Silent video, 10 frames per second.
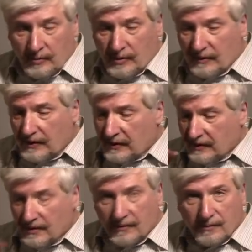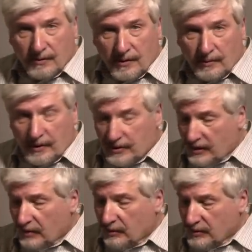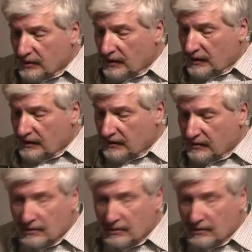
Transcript: проводить внутри бачка, тоже годится.